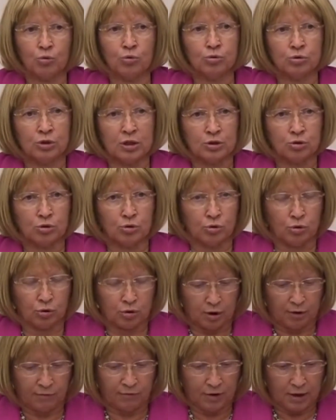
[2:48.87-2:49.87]

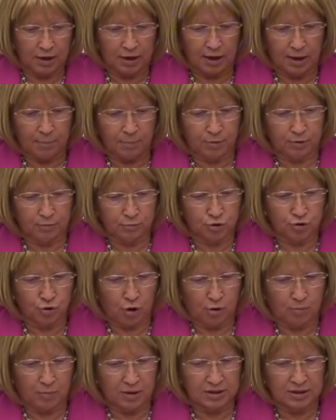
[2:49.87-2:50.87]
ultrasonografinin yapılmış
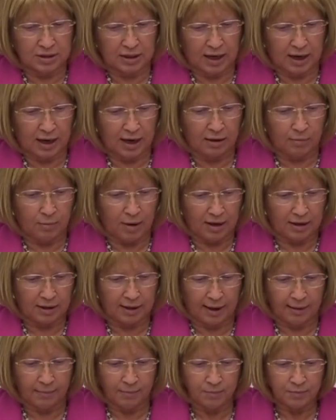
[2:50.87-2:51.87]
olması
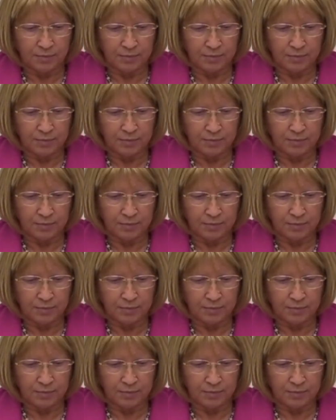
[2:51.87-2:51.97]
gerekmekte.